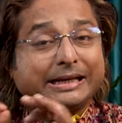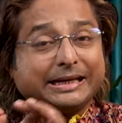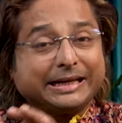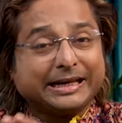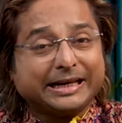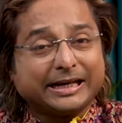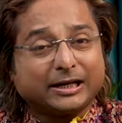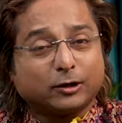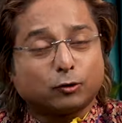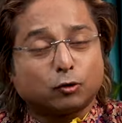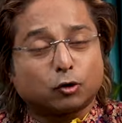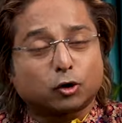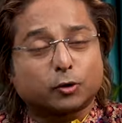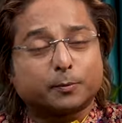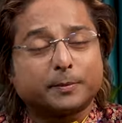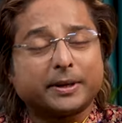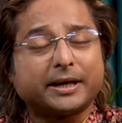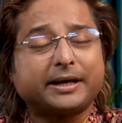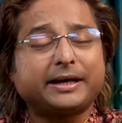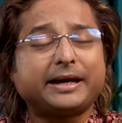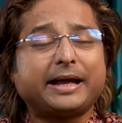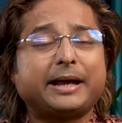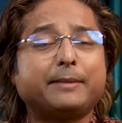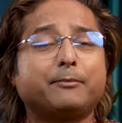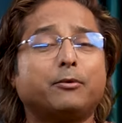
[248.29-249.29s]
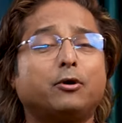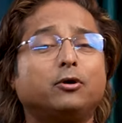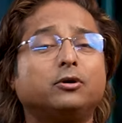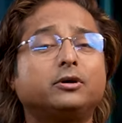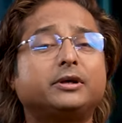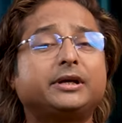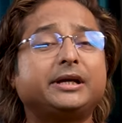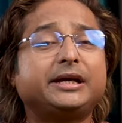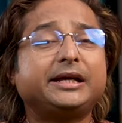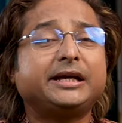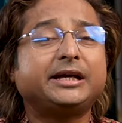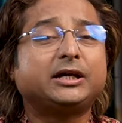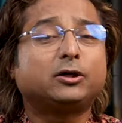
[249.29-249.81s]
কি করবেন এবং
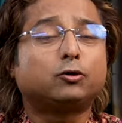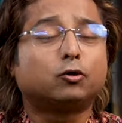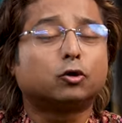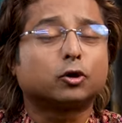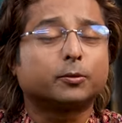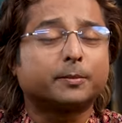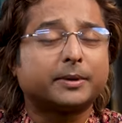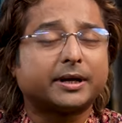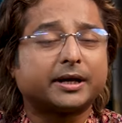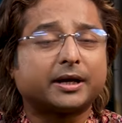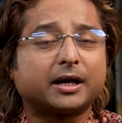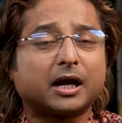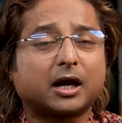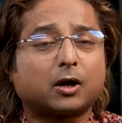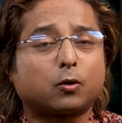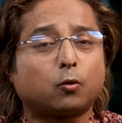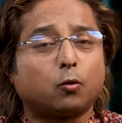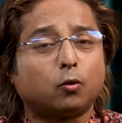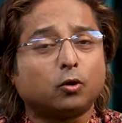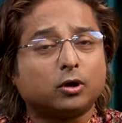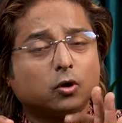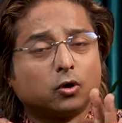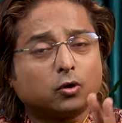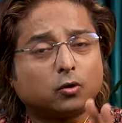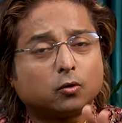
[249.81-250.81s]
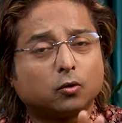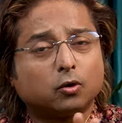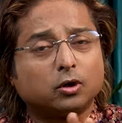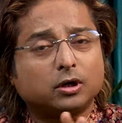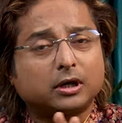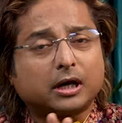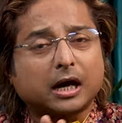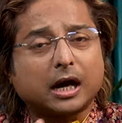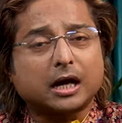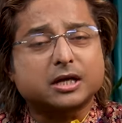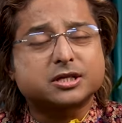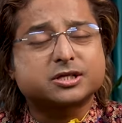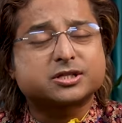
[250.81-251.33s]
কি করবেন না কোন কোন
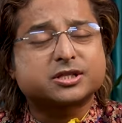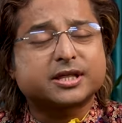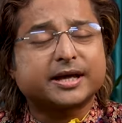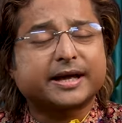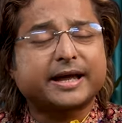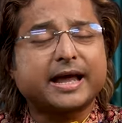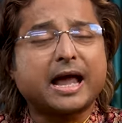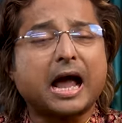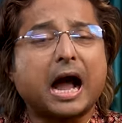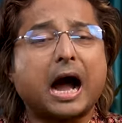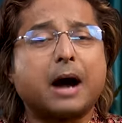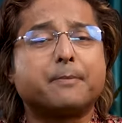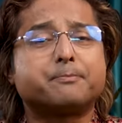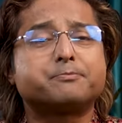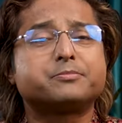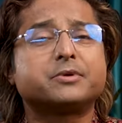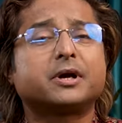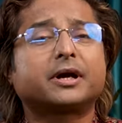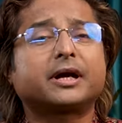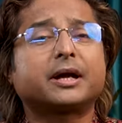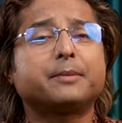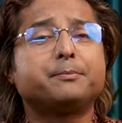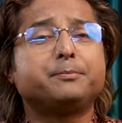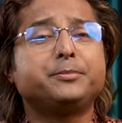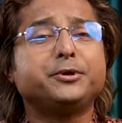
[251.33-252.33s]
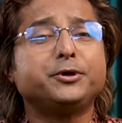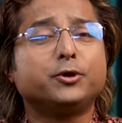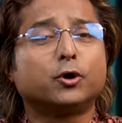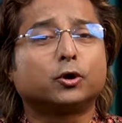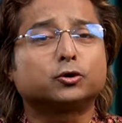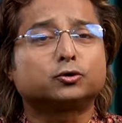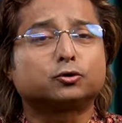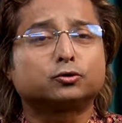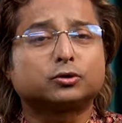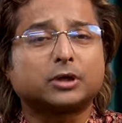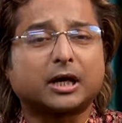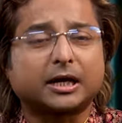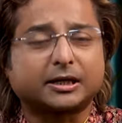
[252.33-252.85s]
কাজ থেকে আপনাকে
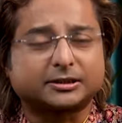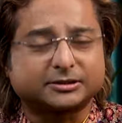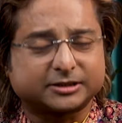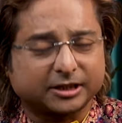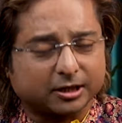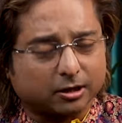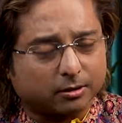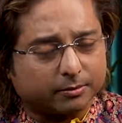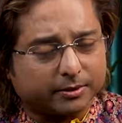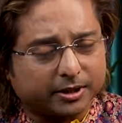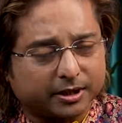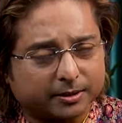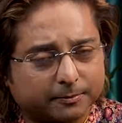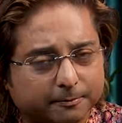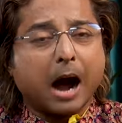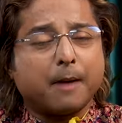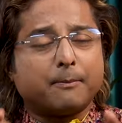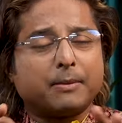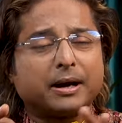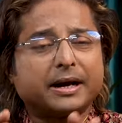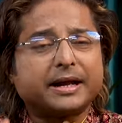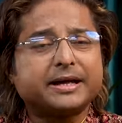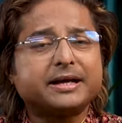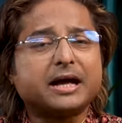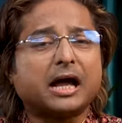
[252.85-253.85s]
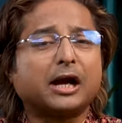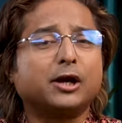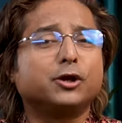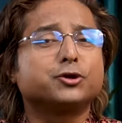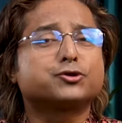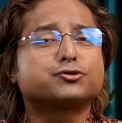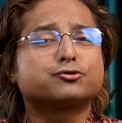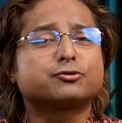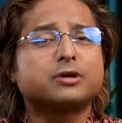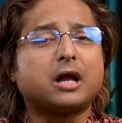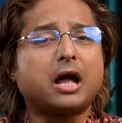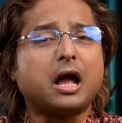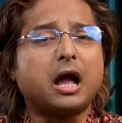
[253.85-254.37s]
বিরত থাকতে হবে আমার এই
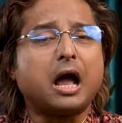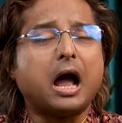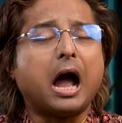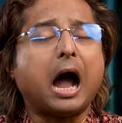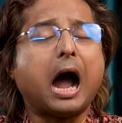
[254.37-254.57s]
আলোচনা